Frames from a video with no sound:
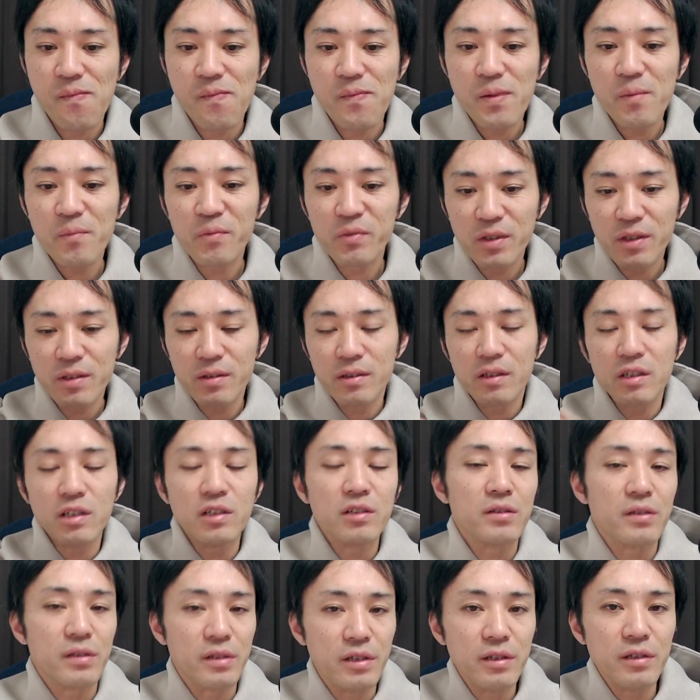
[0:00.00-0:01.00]
でも、い
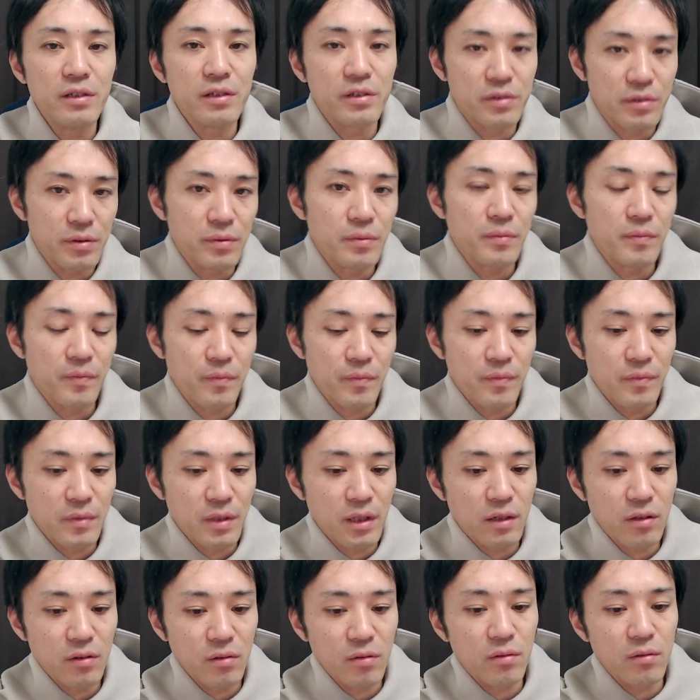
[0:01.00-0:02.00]
い、いいですよ。
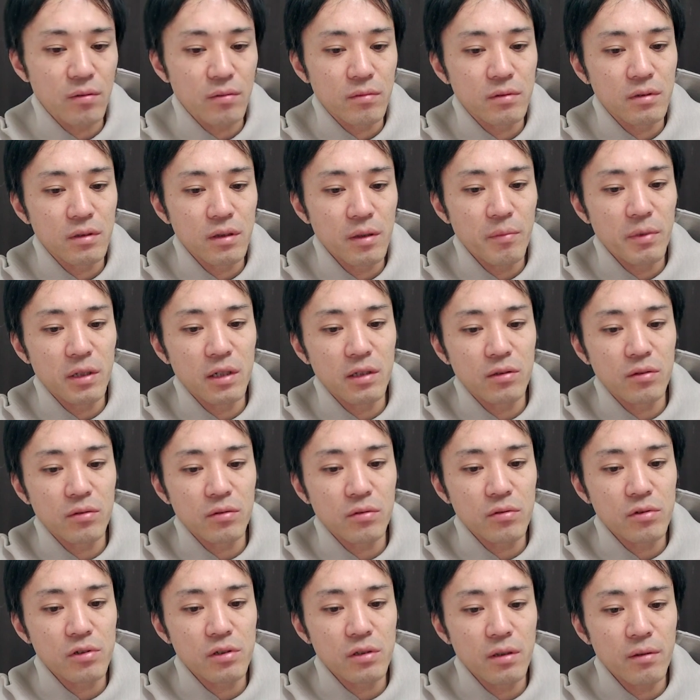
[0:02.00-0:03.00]
だけど、デメリット
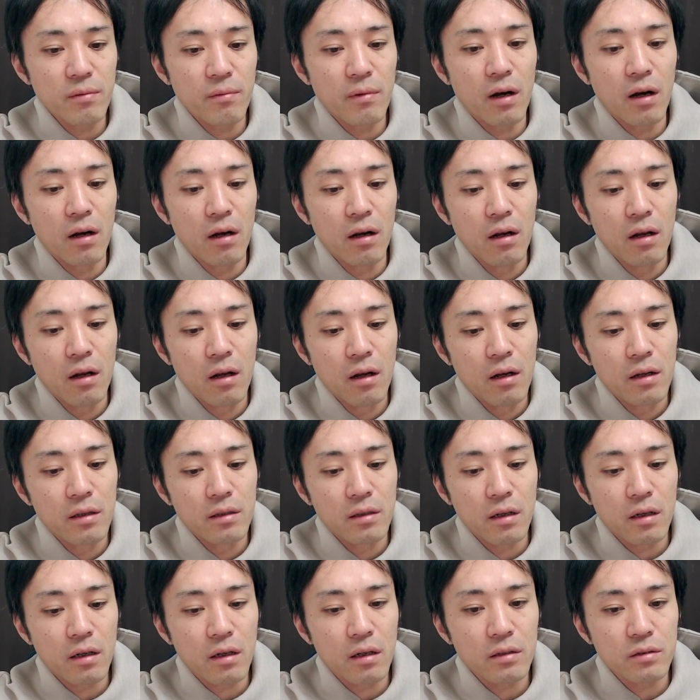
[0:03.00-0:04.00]
としては、
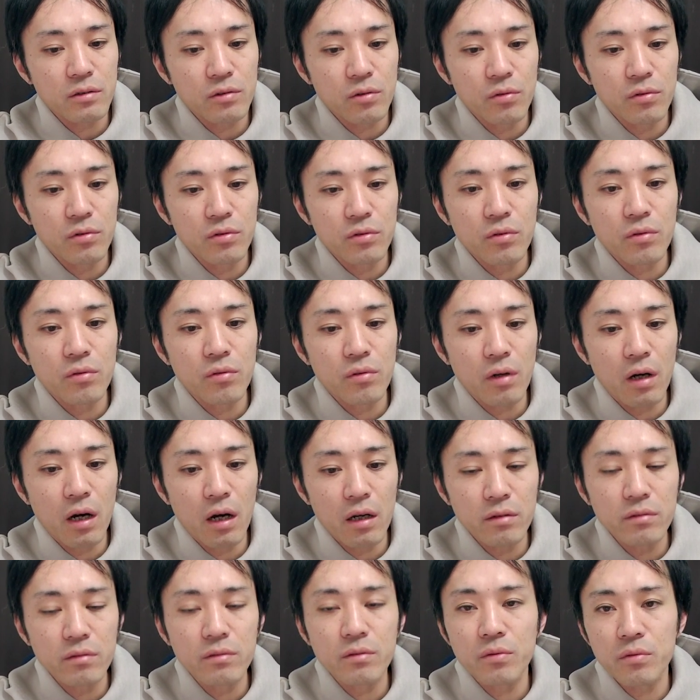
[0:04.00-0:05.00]
なんかそういうところが
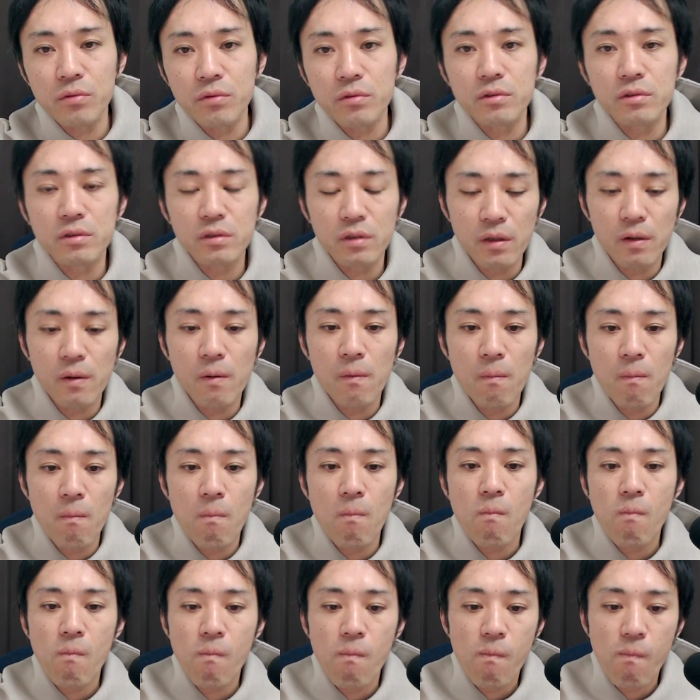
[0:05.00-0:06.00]
あるってことですね。
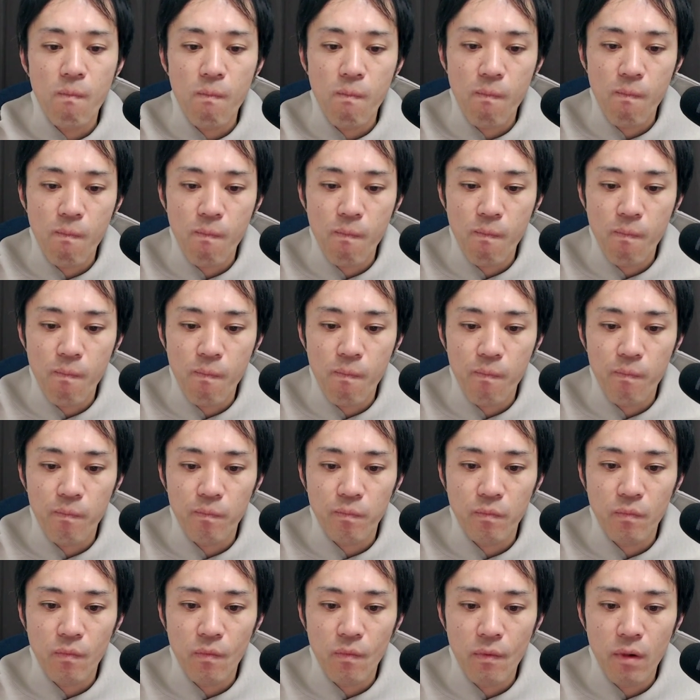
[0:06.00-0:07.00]
うん。
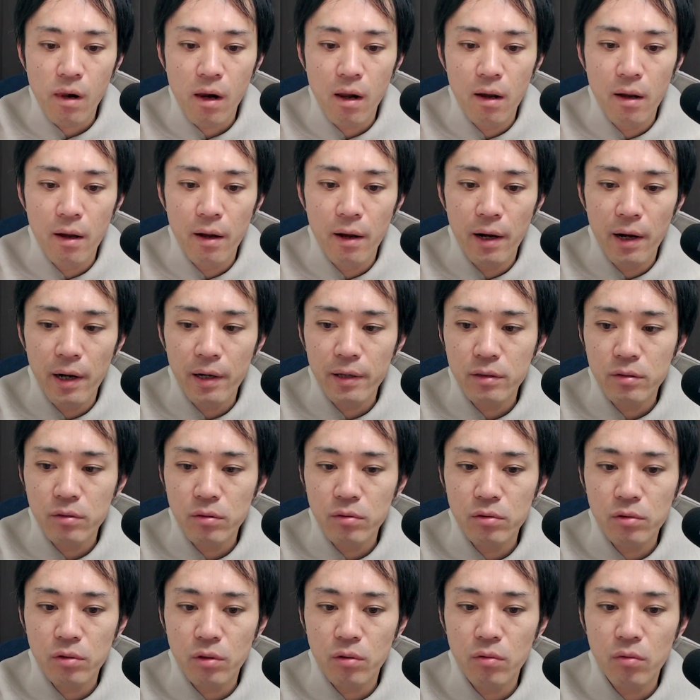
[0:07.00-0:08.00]
はい。とい
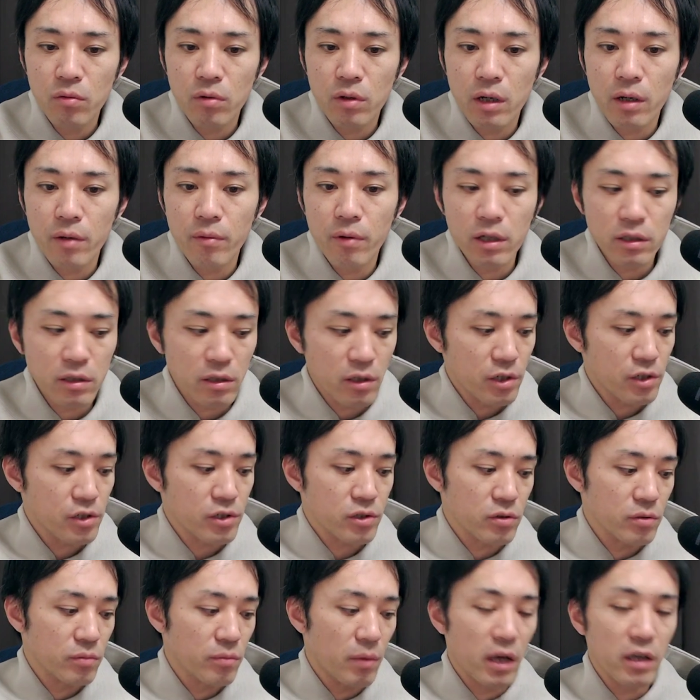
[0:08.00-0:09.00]
うことで、今回は新し
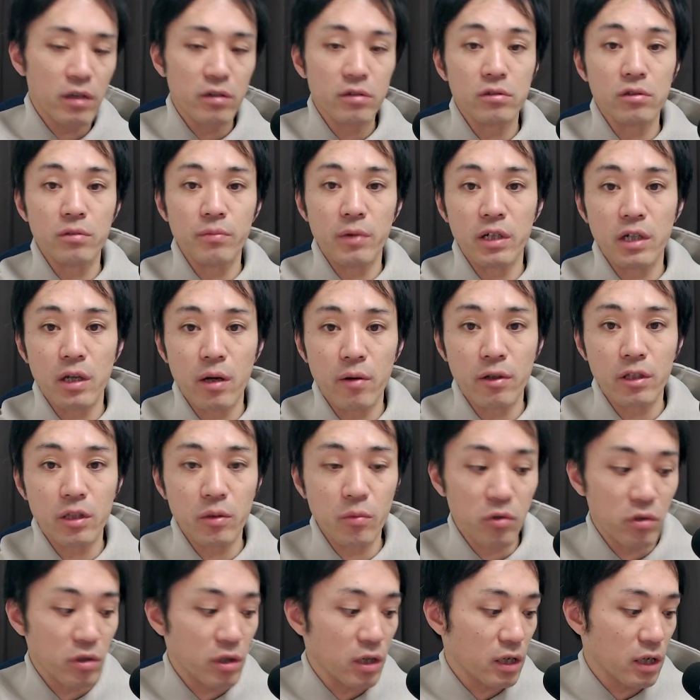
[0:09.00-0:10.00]
くマイク沼にハマっ
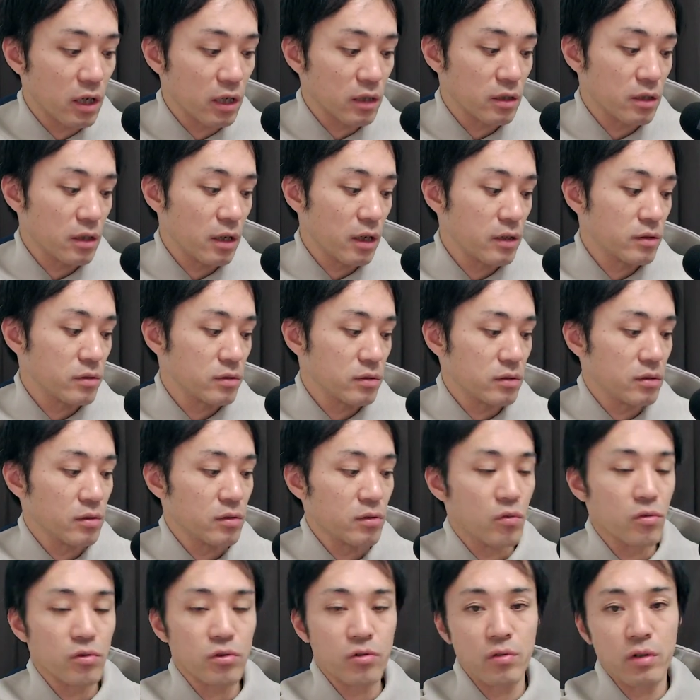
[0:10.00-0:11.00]
た僕が買ったやつ、
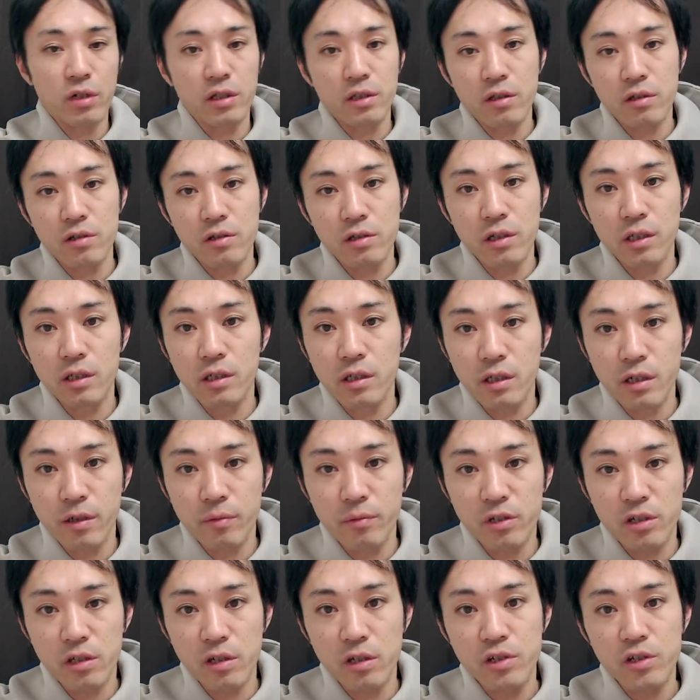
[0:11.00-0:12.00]
ご紹介させていただき
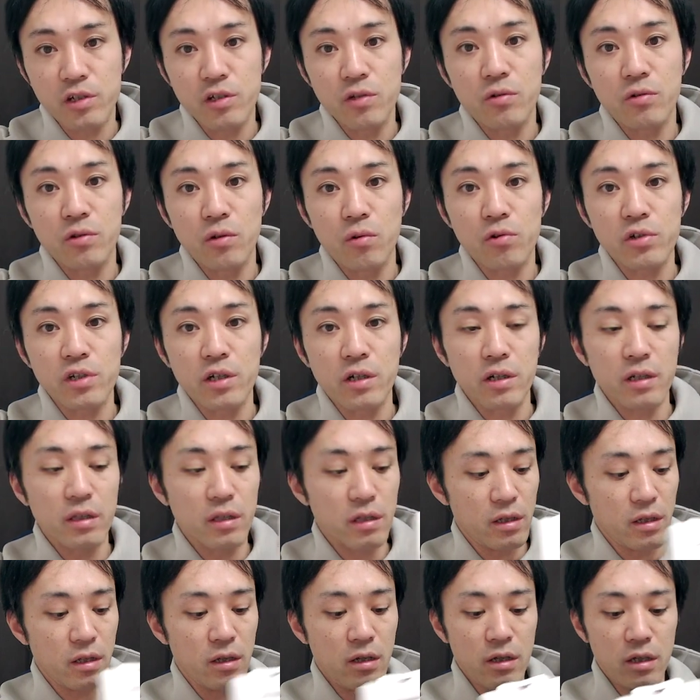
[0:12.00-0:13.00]
ました。白でおしゃれ
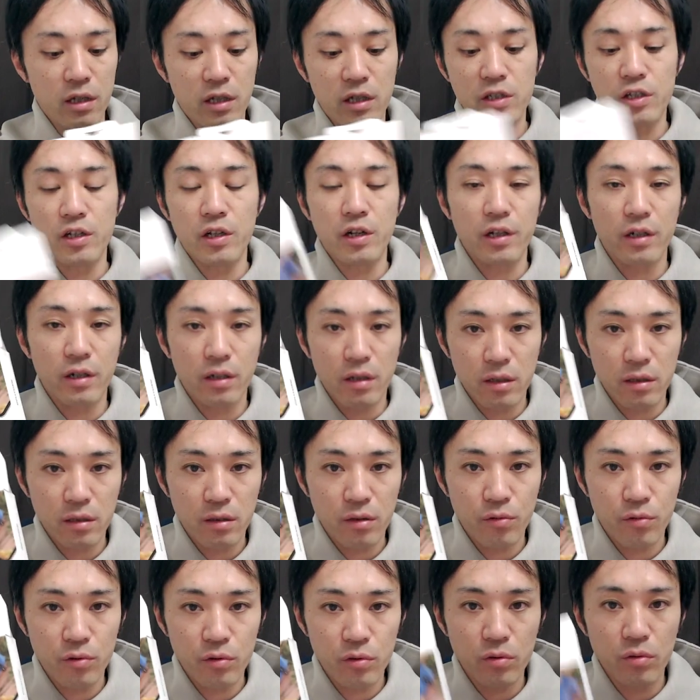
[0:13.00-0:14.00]
でいいんじゃないかな
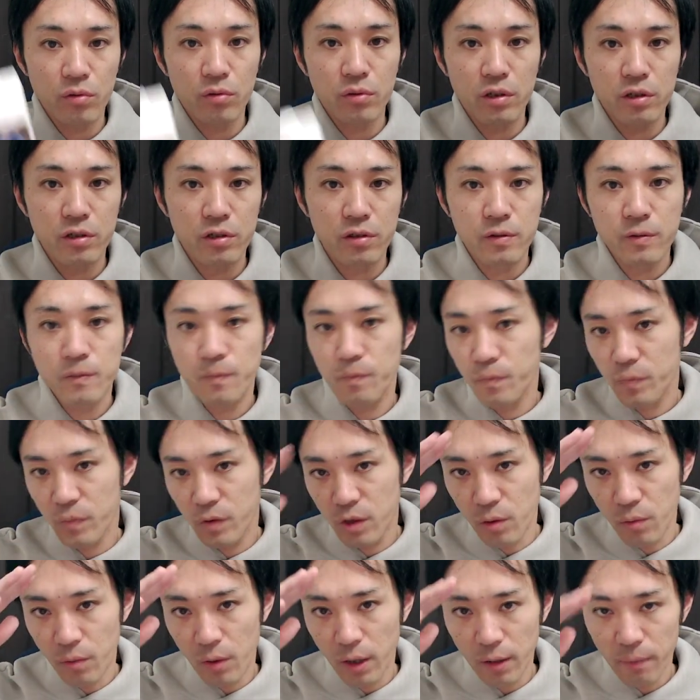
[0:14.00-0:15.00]
というとこです。
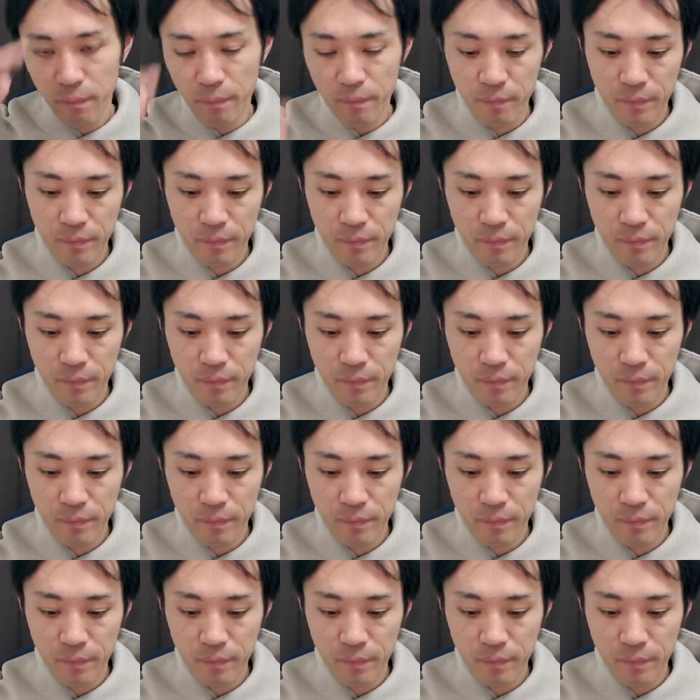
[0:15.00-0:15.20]
では。